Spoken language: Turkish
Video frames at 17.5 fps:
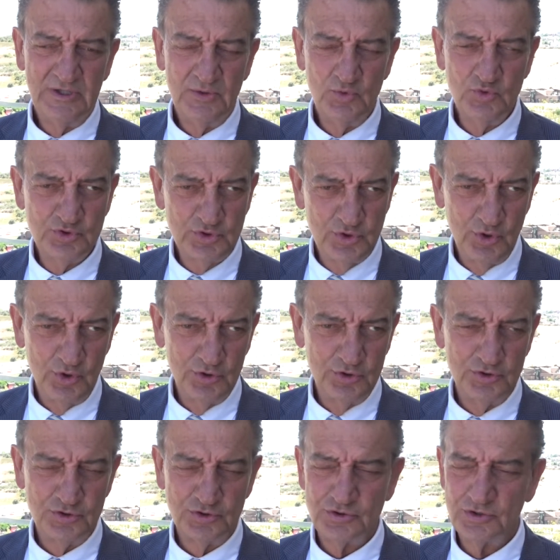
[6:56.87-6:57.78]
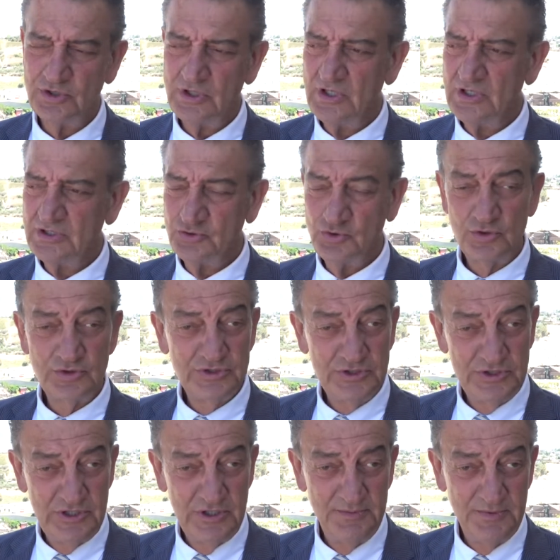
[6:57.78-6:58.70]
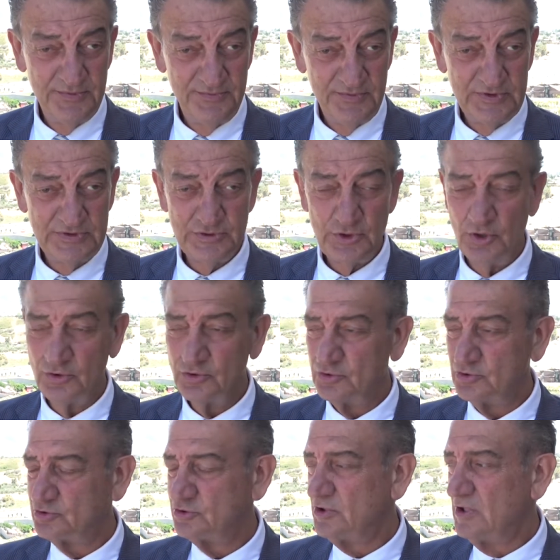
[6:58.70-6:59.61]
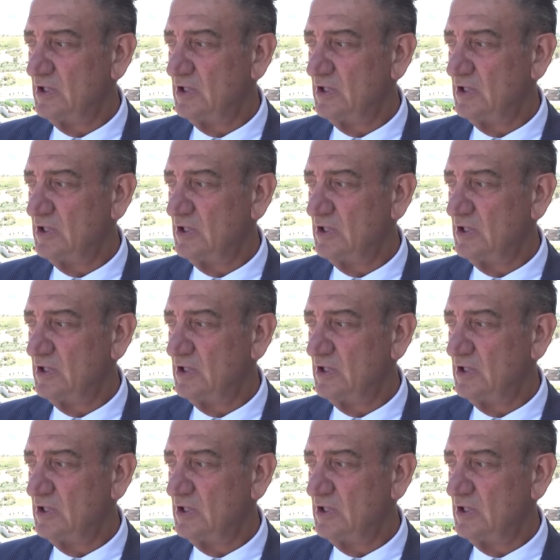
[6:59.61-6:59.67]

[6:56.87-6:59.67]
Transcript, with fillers: uzgörüdür, çok ciddi bir vizyondur.